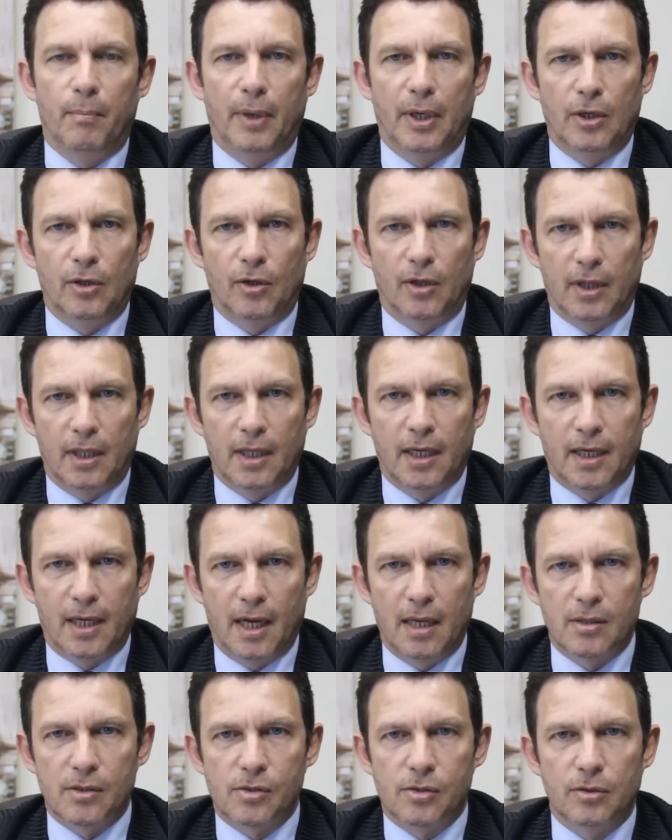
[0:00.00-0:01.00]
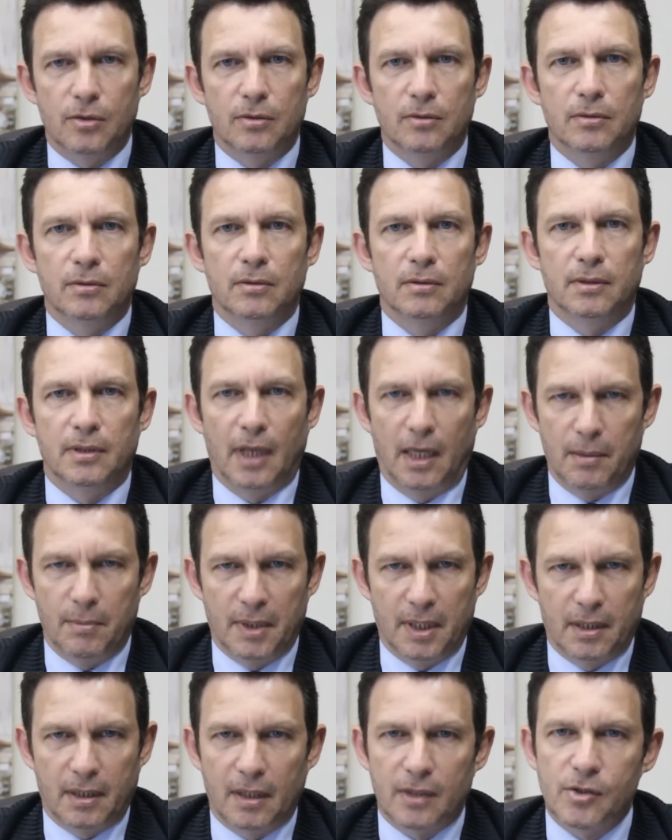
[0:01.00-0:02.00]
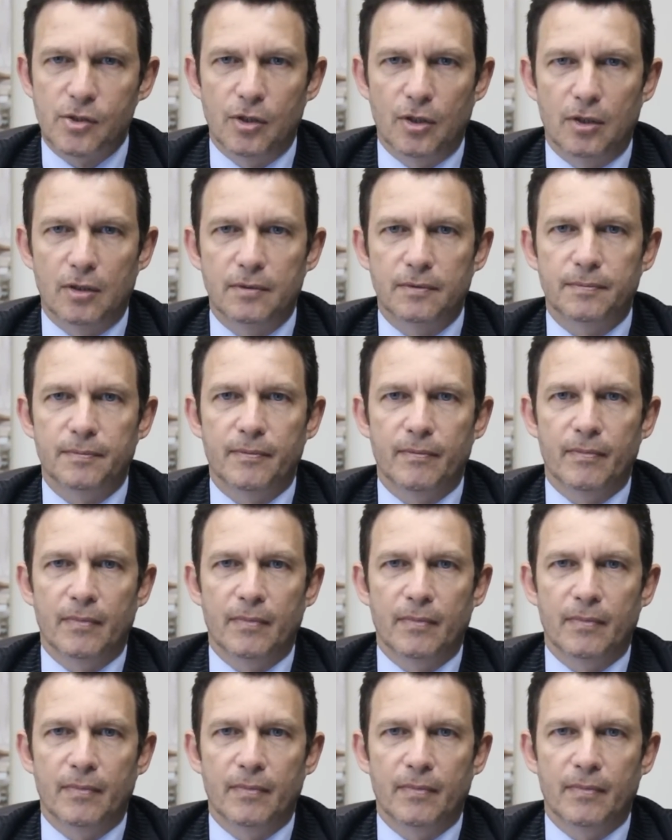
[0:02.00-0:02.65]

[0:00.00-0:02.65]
periodos de descanso, de alimentación,